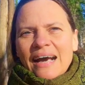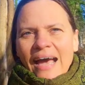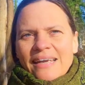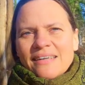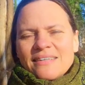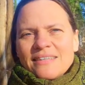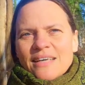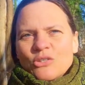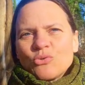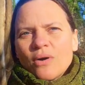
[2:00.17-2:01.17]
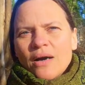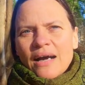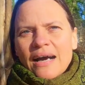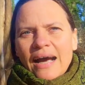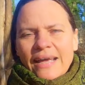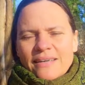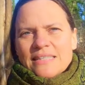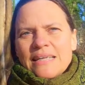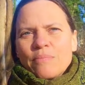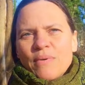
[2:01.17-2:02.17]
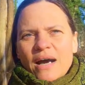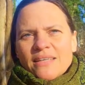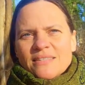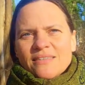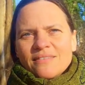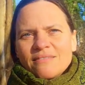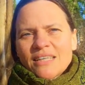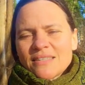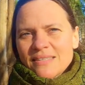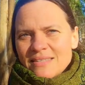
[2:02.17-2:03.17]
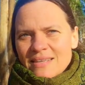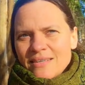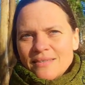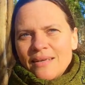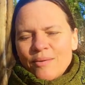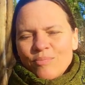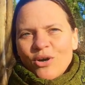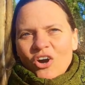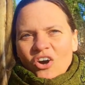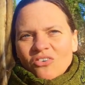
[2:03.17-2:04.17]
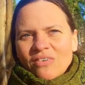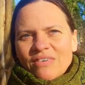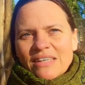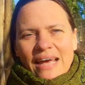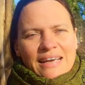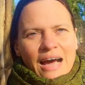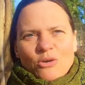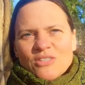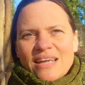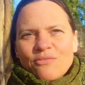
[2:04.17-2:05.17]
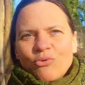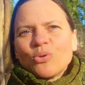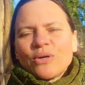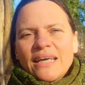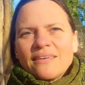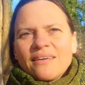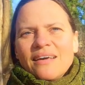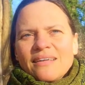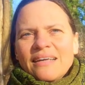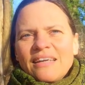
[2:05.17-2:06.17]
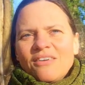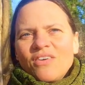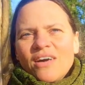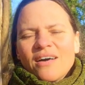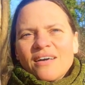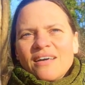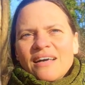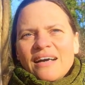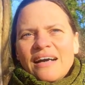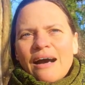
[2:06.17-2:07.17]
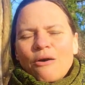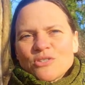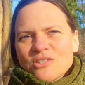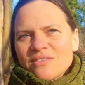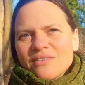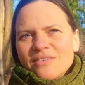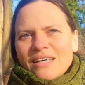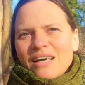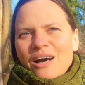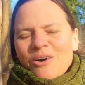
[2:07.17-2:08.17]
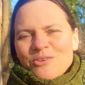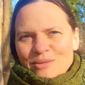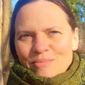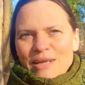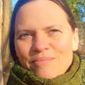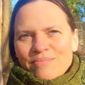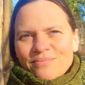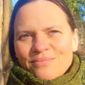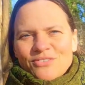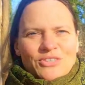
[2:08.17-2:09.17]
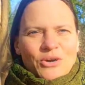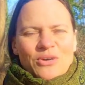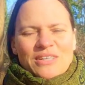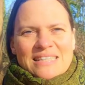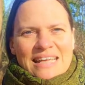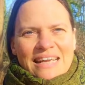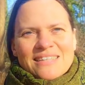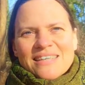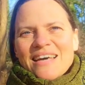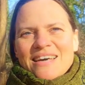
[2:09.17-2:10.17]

rein in die Natur, rein ins Leben heißen. Das ist das echte Leben. Und wenn wir in ein Haus, in eine Wohnung gehen, dann gehen wir raus aus dem Leben. Das finde ich auch interessant,